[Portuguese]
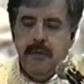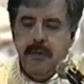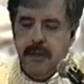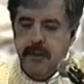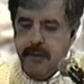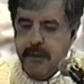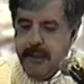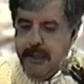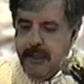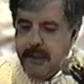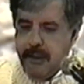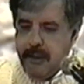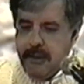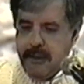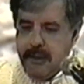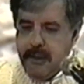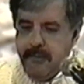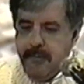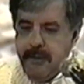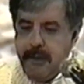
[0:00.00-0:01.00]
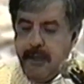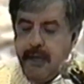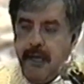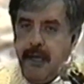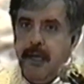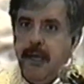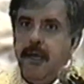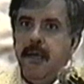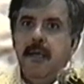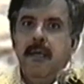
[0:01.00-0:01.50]
que eu queria
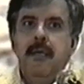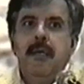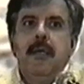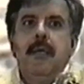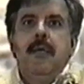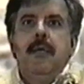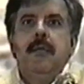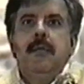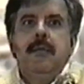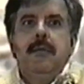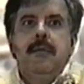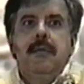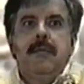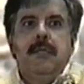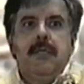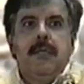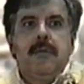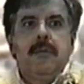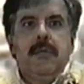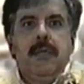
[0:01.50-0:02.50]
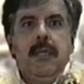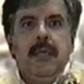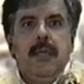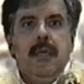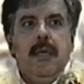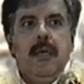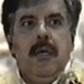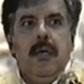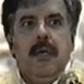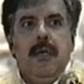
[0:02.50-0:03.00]
terminar é dizendo
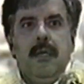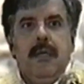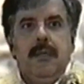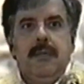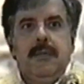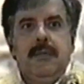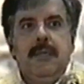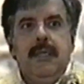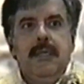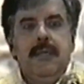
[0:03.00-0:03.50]
que uh, se